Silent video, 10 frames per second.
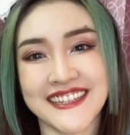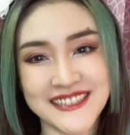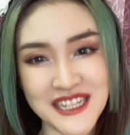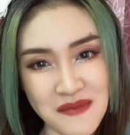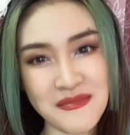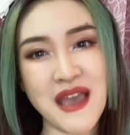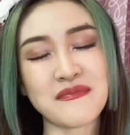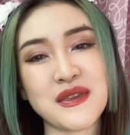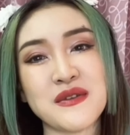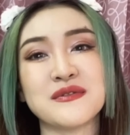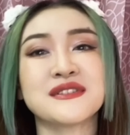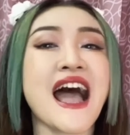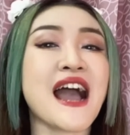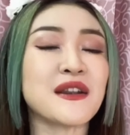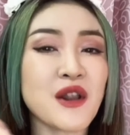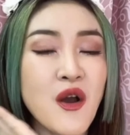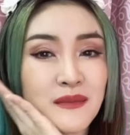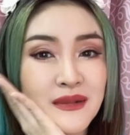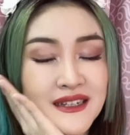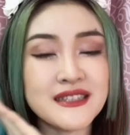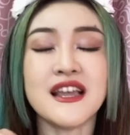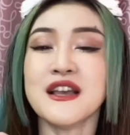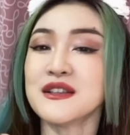ถึงจะทำงานผิวสร้างรองพื้น